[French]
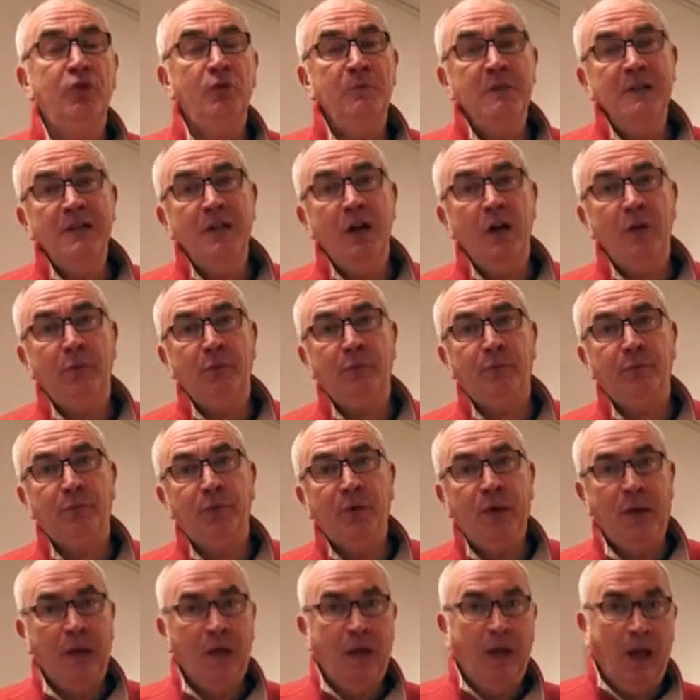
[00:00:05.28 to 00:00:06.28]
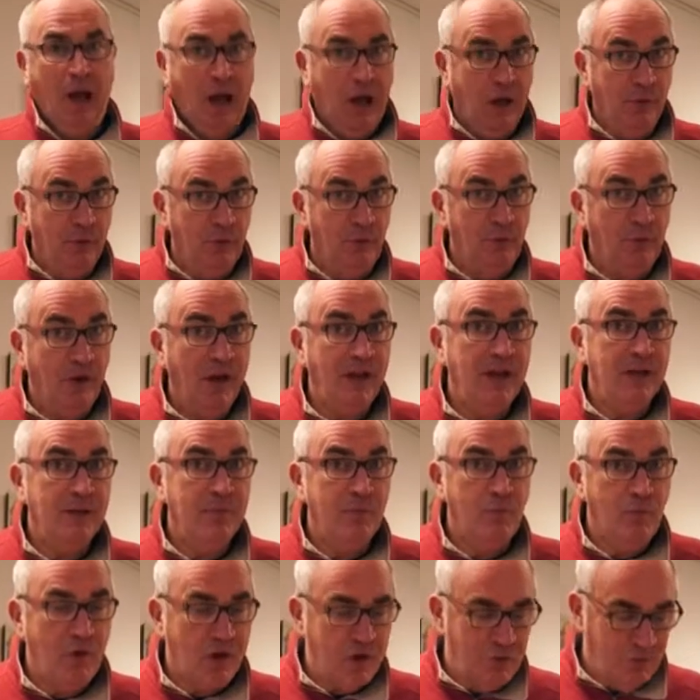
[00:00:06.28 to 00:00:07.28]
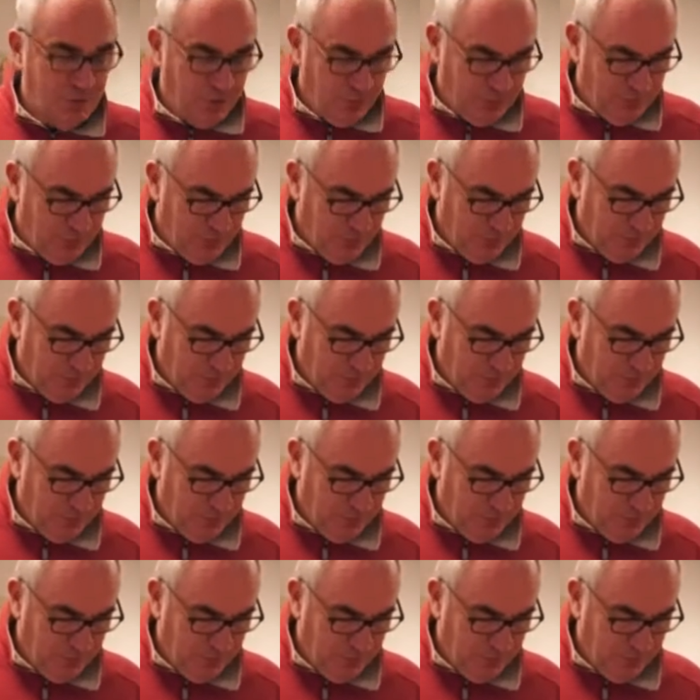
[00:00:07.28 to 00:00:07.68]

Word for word: 2009, un vouvray moelleux.